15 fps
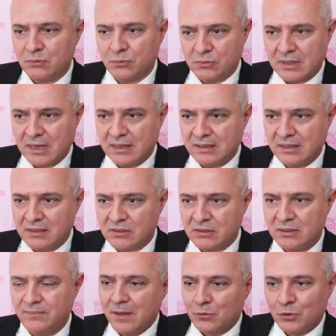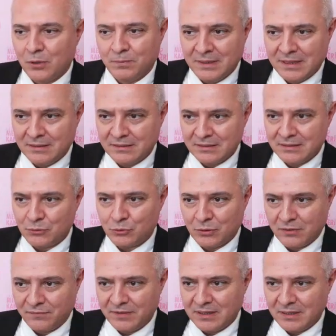Güzel geçti. Toplantı
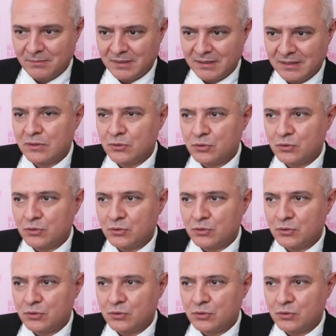çok verimli.